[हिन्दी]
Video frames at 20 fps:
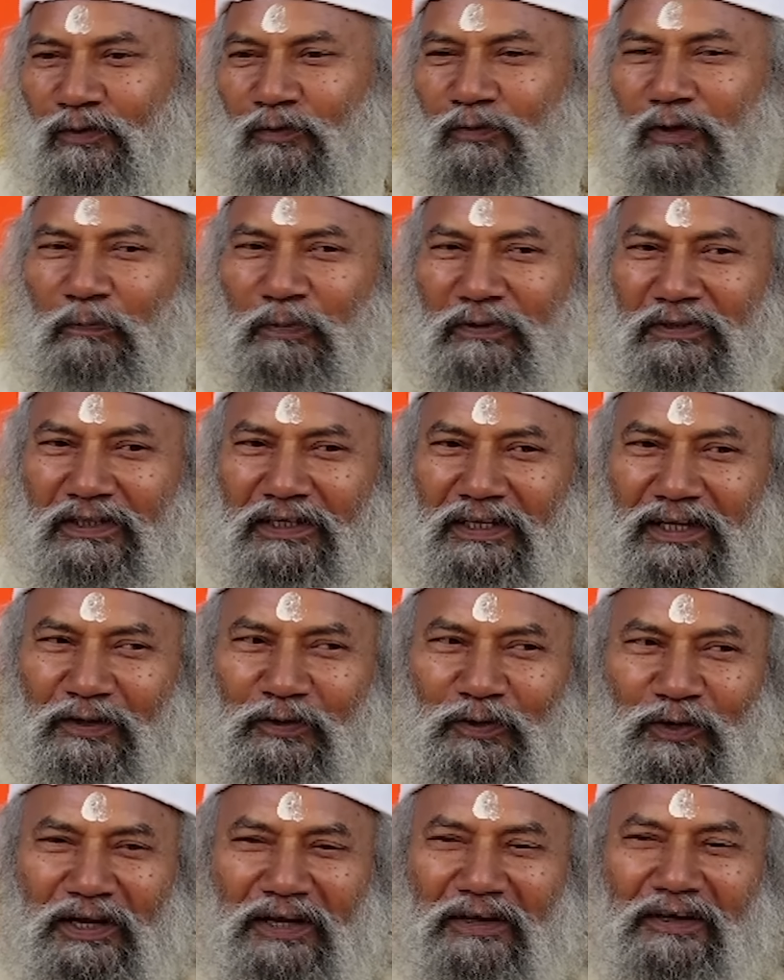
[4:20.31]
वह पत्नी
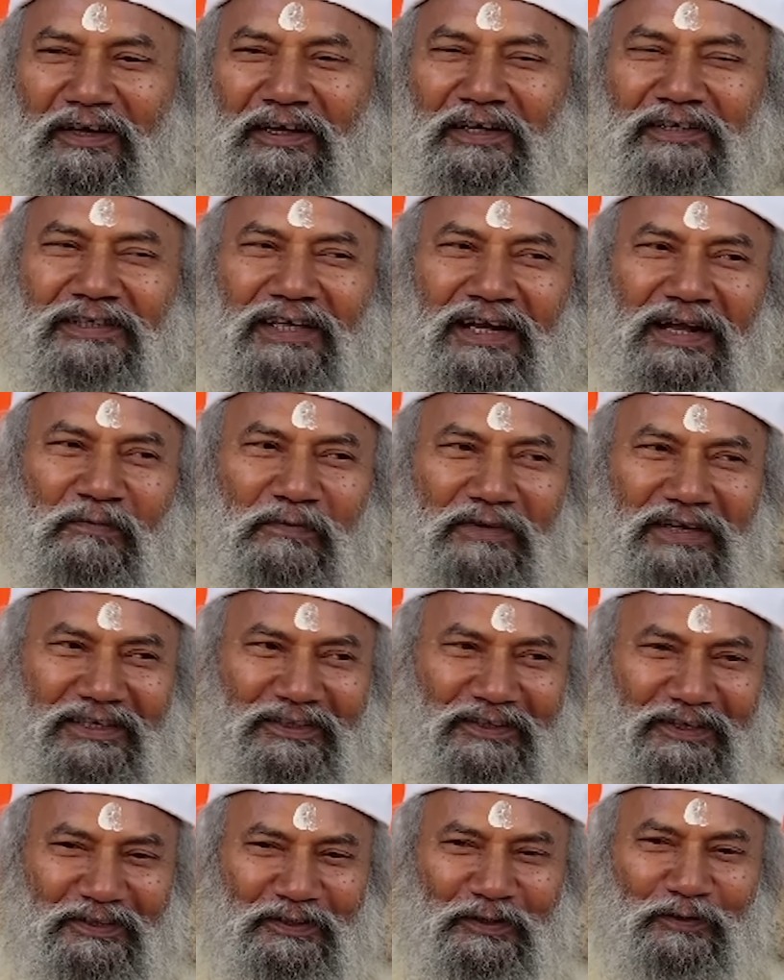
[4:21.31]
को लेकर के सर हमारा
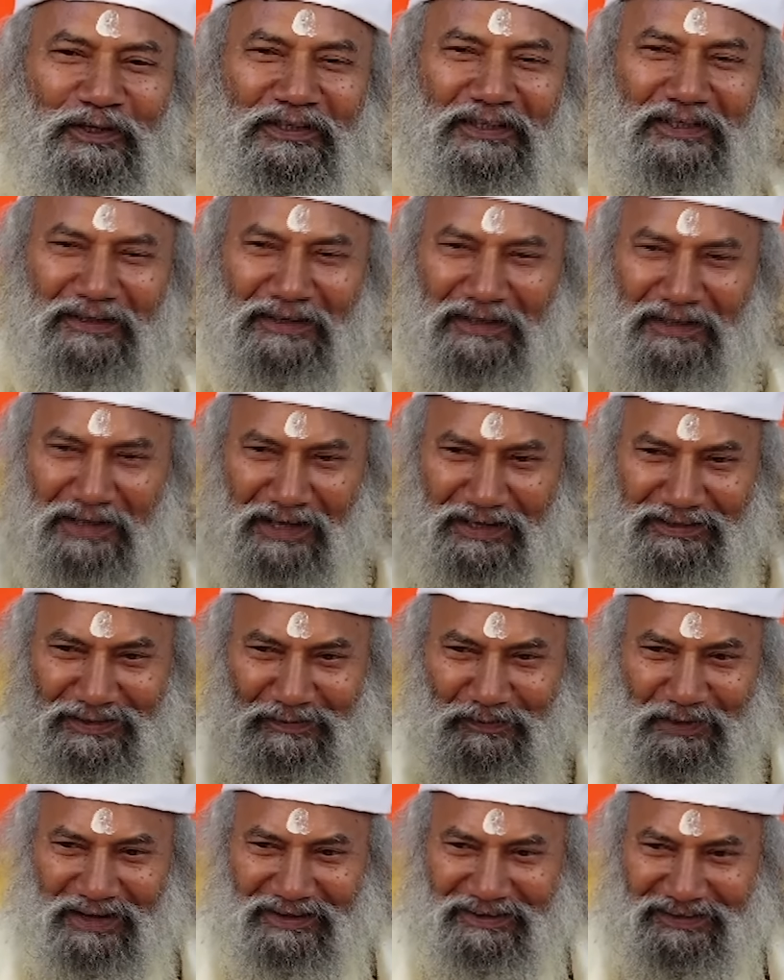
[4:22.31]
आंदोलन लेकर के आज ही
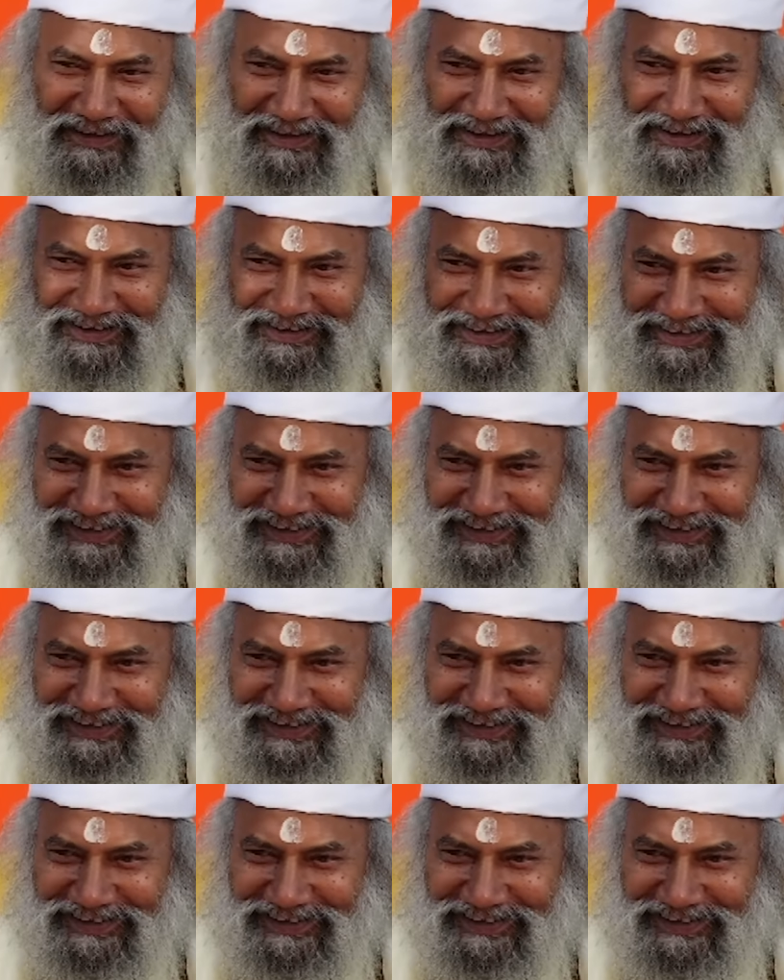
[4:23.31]
भाग गया